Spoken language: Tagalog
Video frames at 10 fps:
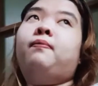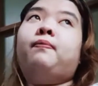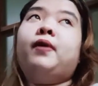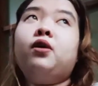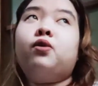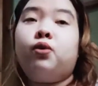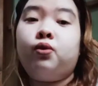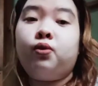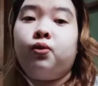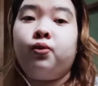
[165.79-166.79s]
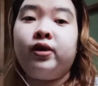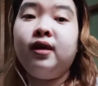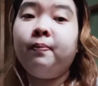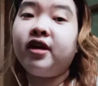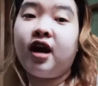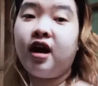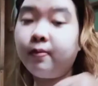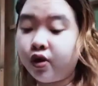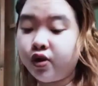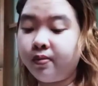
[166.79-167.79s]
Pero, hindi pa niya alam
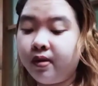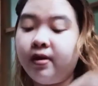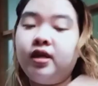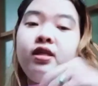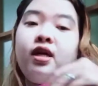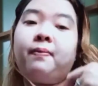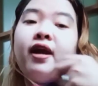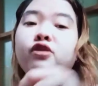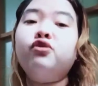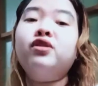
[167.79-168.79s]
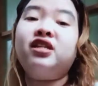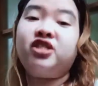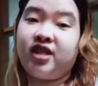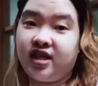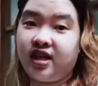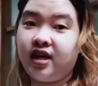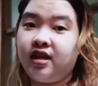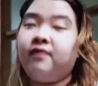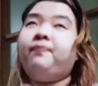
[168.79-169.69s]
kung anong bibili niya. Parang doon lang siya titingin.